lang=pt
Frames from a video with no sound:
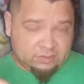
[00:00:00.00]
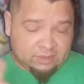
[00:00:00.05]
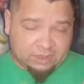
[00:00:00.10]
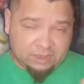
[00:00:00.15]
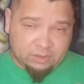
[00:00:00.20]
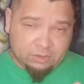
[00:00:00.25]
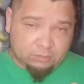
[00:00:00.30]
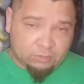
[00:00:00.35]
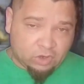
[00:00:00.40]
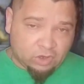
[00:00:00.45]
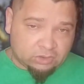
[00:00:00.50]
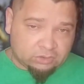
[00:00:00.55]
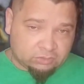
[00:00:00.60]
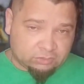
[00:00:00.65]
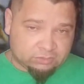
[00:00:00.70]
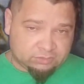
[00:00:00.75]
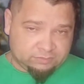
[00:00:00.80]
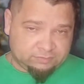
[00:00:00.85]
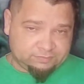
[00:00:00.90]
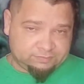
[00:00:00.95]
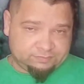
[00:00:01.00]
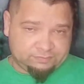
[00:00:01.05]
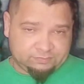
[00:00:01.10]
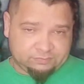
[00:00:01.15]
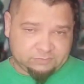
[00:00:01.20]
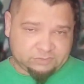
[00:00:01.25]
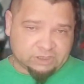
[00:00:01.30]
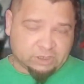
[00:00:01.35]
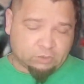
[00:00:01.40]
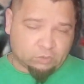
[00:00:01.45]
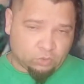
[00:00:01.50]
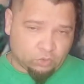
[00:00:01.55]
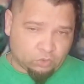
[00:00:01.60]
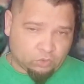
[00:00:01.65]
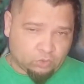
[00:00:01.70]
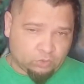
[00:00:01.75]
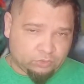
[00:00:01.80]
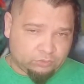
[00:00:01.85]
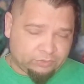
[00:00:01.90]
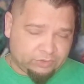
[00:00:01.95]
Danilo Módulo já
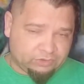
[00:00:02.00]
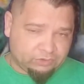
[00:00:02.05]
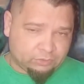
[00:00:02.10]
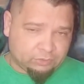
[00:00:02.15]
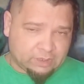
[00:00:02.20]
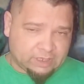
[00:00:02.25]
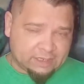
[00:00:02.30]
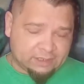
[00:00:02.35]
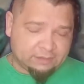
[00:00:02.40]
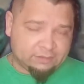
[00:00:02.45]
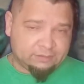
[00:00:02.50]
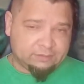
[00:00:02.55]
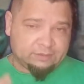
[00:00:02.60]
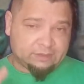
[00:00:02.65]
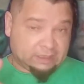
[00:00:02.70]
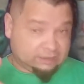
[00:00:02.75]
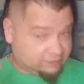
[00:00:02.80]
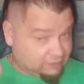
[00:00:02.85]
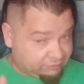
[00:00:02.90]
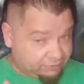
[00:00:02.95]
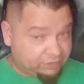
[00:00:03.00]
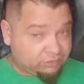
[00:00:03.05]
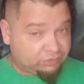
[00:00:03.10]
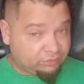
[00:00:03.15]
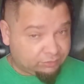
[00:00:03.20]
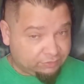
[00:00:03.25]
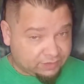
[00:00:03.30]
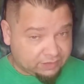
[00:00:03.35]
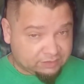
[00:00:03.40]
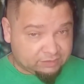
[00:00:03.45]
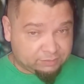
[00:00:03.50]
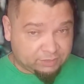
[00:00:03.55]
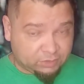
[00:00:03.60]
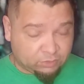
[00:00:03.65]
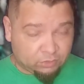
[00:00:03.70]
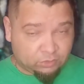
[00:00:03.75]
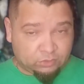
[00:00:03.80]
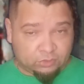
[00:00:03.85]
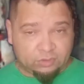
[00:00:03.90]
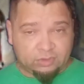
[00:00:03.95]
colocou o vídeo no ar. A Taverna Sovica
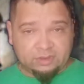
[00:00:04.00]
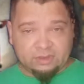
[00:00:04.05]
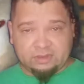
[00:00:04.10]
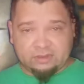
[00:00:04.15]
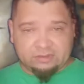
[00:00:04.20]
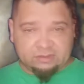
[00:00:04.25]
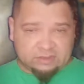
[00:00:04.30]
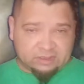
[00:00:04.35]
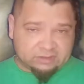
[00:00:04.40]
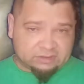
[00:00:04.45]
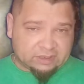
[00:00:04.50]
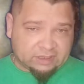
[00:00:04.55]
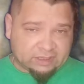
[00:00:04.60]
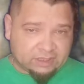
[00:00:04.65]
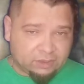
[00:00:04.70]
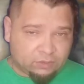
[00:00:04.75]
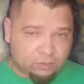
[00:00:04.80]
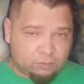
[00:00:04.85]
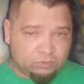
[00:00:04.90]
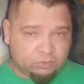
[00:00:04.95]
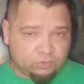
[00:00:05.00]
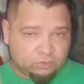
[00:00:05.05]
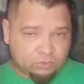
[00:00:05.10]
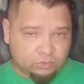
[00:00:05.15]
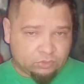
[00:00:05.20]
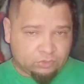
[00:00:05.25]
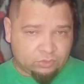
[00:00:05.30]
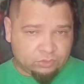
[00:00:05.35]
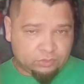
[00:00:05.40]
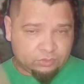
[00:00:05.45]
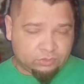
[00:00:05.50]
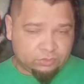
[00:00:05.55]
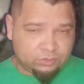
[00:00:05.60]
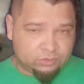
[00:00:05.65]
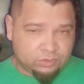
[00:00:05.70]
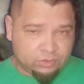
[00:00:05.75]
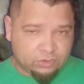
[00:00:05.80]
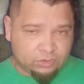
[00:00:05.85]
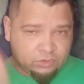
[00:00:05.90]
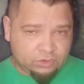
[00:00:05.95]
também colocou, tanto aqui como no,
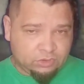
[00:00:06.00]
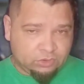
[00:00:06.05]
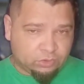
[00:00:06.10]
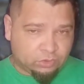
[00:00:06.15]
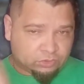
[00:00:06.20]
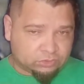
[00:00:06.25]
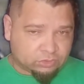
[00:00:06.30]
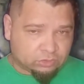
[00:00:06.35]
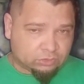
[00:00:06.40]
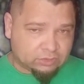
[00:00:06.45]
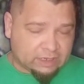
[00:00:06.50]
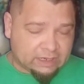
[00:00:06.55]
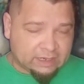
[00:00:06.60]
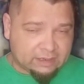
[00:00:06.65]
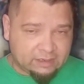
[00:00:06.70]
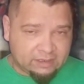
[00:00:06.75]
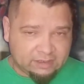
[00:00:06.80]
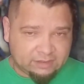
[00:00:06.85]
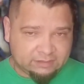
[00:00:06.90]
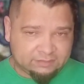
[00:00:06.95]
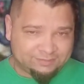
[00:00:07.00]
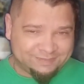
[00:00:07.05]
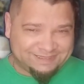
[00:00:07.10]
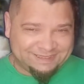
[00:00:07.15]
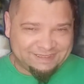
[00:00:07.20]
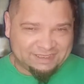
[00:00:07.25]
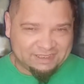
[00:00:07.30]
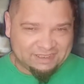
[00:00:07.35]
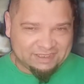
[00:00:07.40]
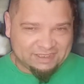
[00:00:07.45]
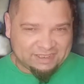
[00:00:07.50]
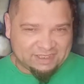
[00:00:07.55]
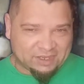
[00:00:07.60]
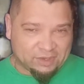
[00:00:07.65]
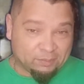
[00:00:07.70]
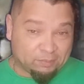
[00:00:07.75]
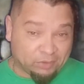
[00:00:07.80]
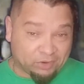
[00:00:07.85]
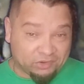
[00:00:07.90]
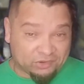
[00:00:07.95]
em outro lugar
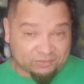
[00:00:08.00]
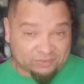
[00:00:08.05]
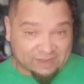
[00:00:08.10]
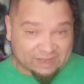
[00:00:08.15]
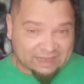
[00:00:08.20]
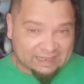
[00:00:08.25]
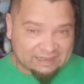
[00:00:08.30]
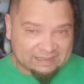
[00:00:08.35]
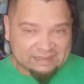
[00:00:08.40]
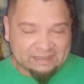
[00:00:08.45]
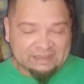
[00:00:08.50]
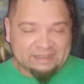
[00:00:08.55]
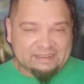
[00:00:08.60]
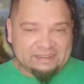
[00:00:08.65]
que não pode falar.